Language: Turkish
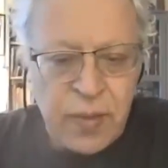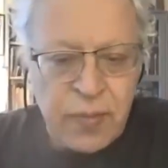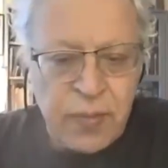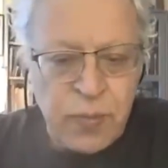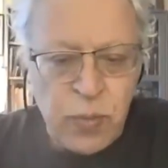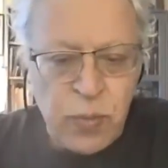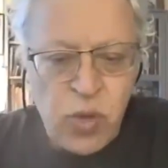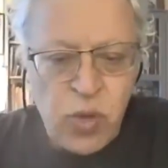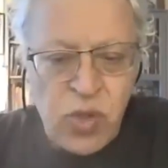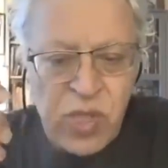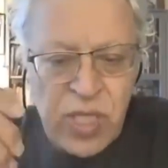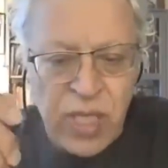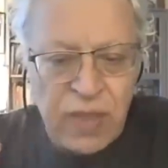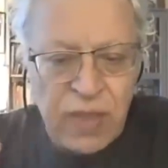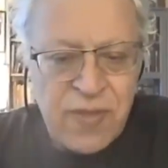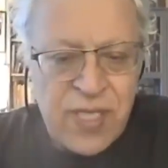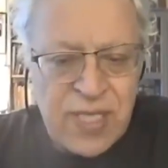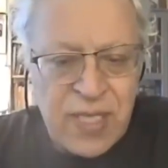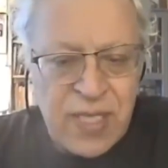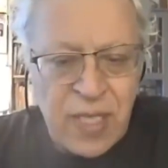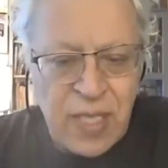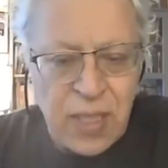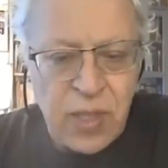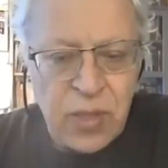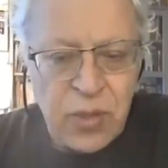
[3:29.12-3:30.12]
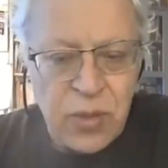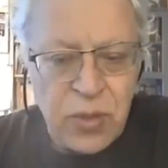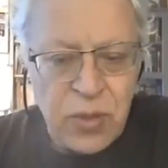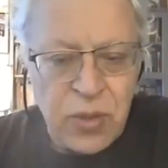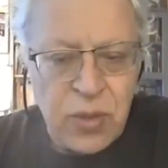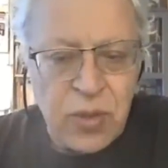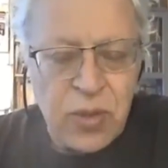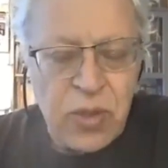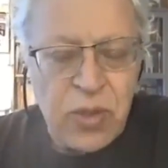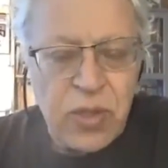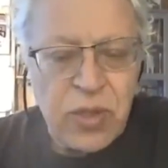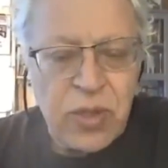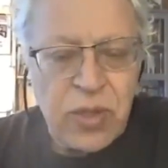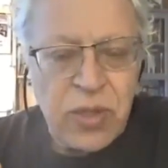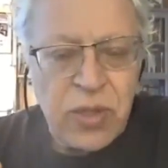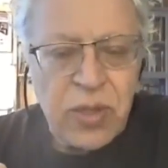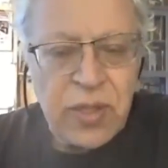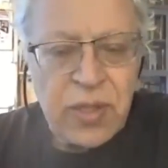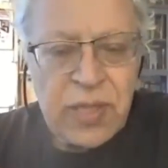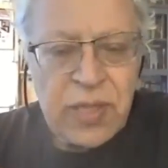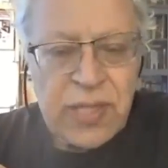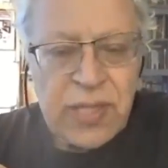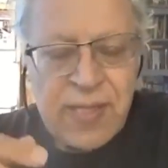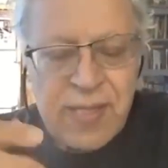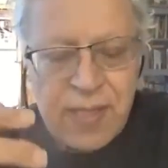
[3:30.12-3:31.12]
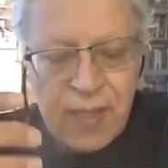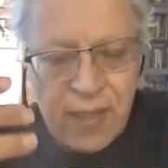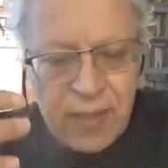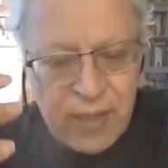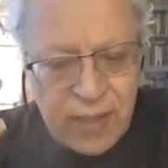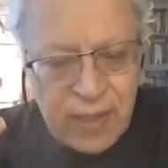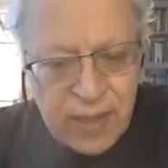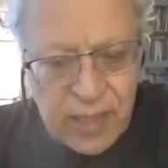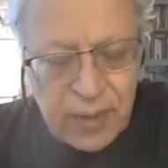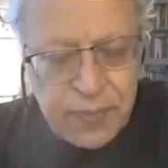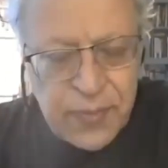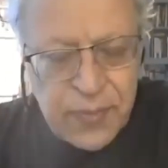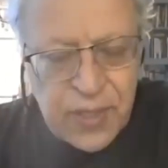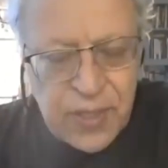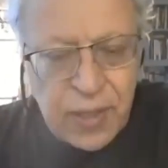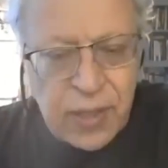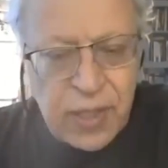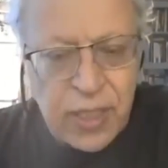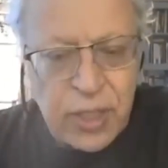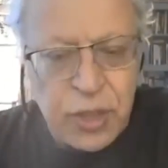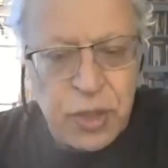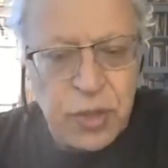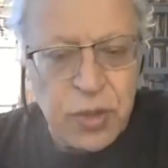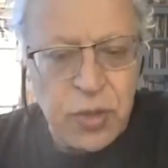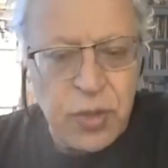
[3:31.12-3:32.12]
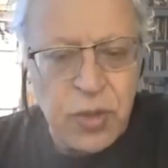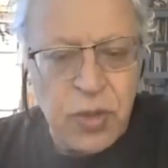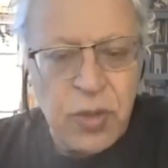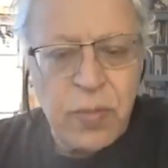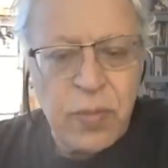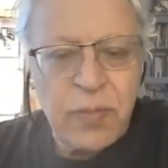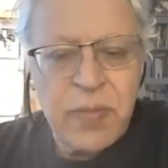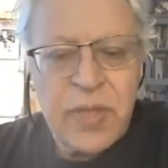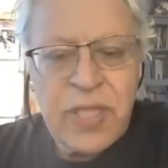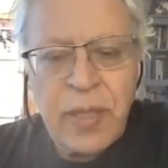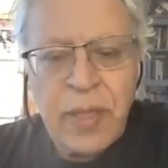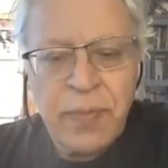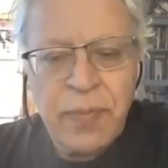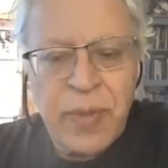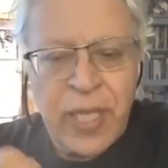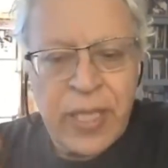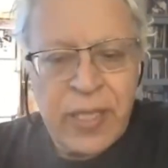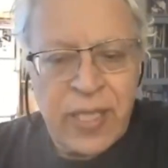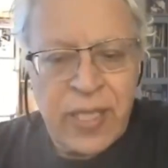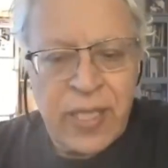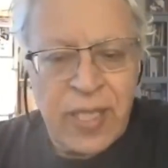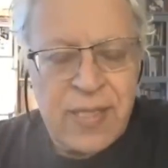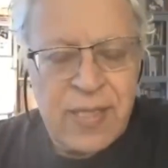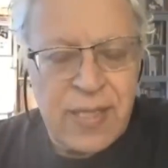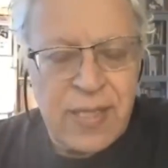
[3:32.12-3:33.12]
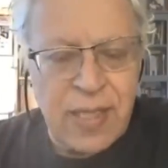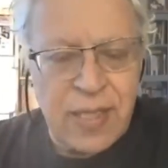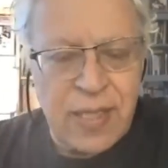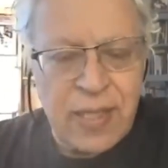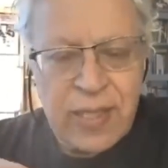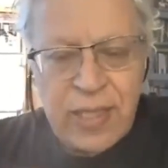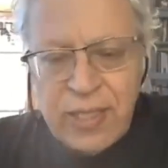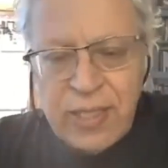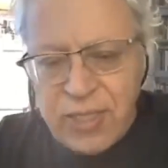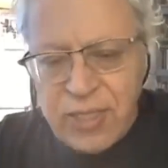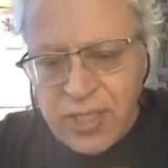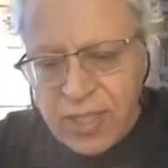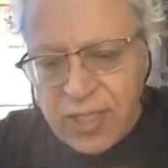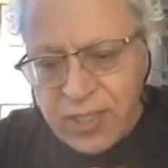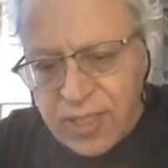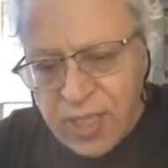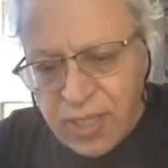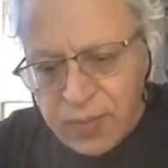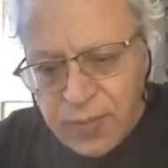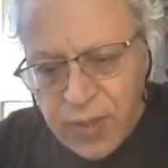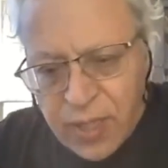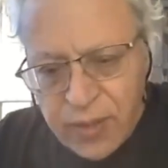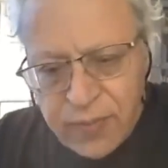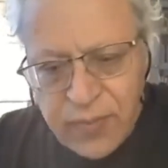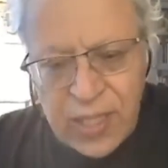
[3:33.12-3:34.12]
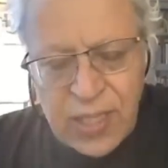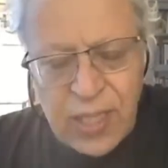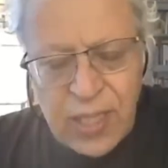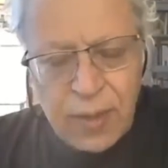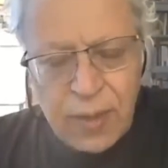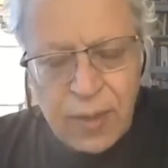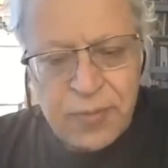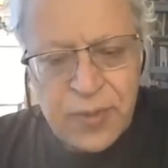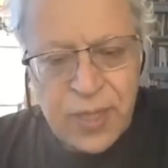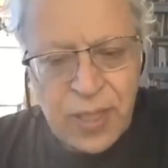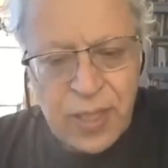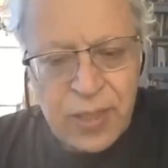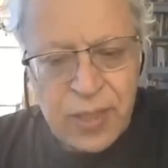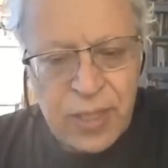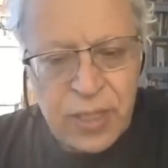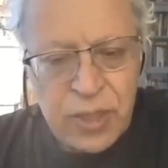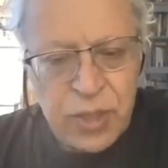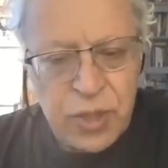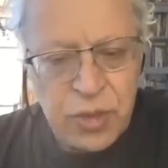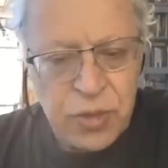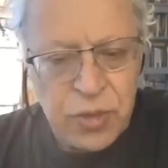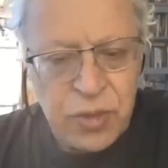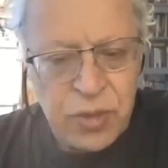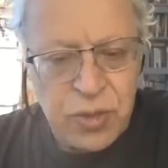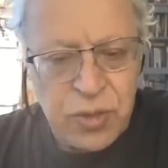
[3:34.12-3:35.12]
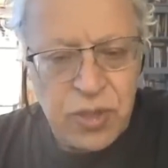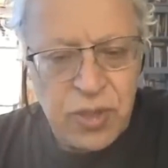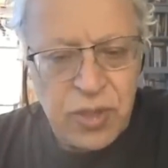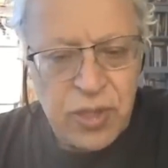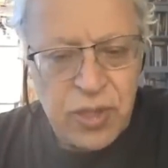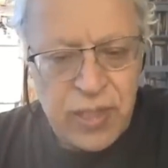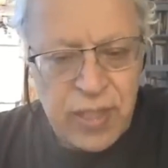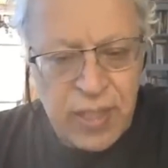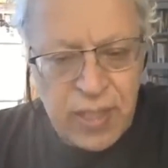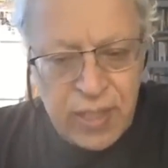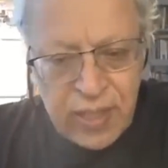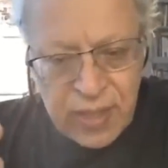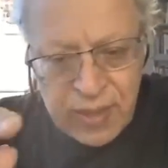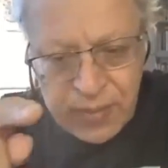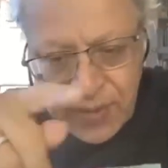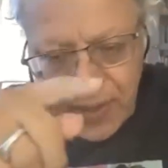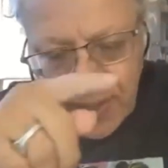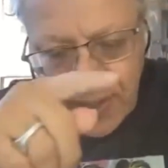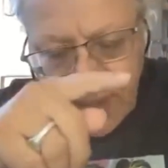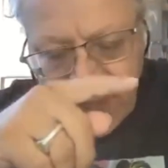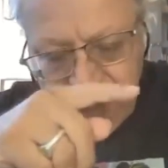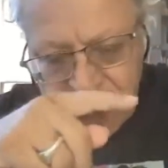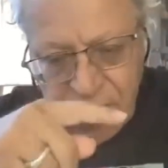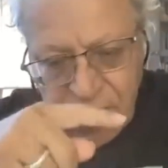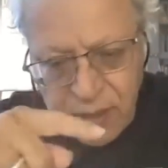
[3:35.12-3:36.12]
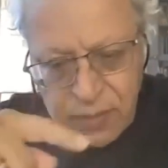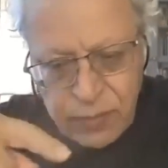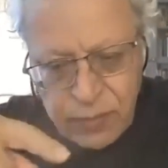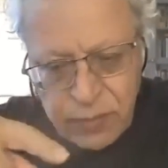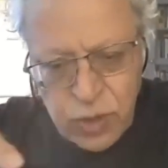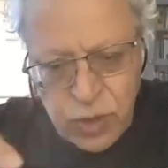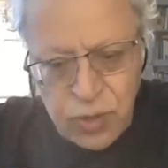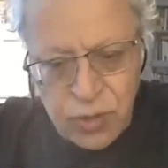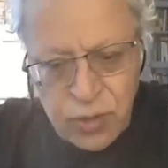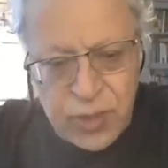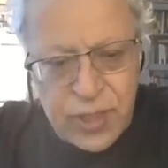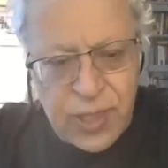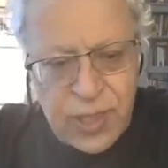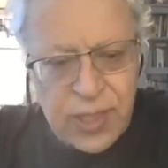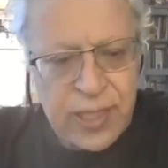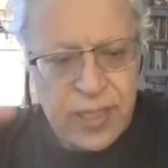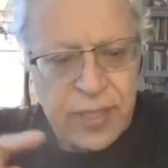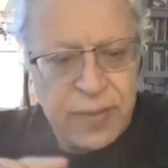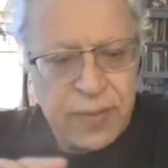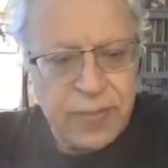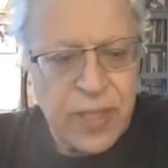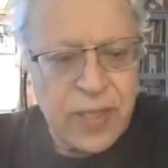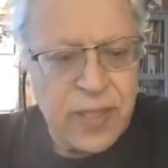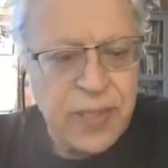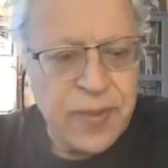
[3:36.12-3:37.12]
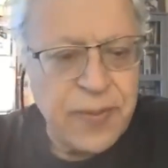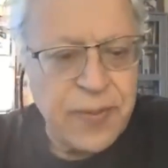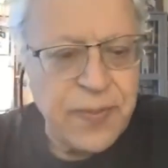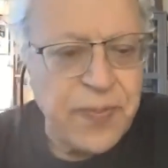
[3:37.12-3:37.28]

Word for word: musaf sallıyor. İnsanlar aptallaşıyor. Bir de bayrak sallayınca tamamıyla aptallaşıyor. Peki. Geri kalmış e, ülkelere bak.